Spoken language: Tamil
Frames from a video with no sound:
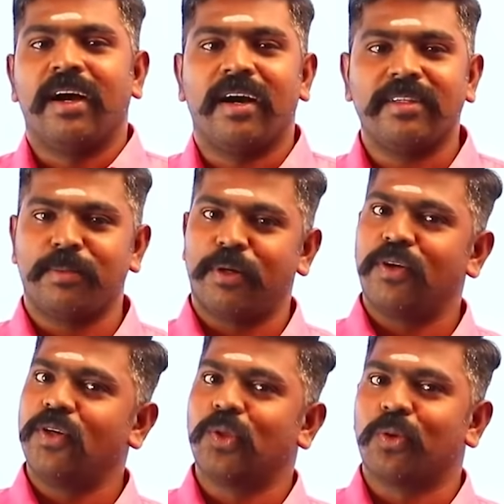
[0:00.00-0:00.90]

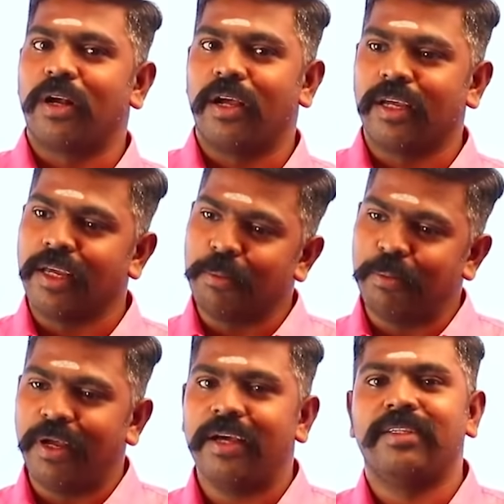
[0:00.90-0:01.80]
ஆசைப்பட்டோம்னு வச்சுக்கோங்களேன்
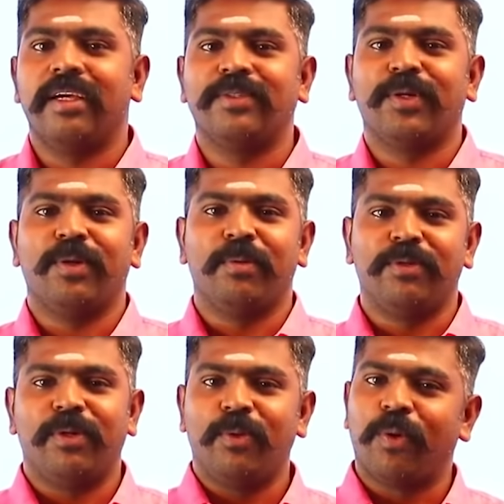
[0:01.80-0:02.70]
எப்படியா ஜெயிச்சிடணும்
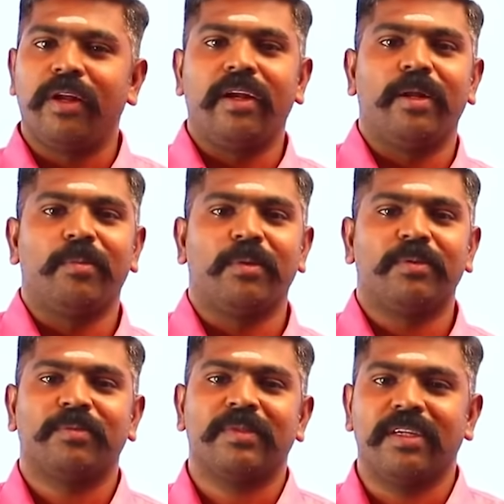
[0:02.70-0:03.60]
அப்படின்னு சொல்லி ஓடிக்கிட்டே இருப்போம்
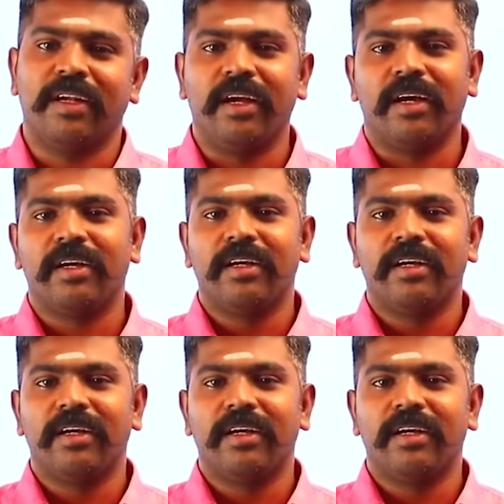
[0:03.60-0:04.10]
இல்லையா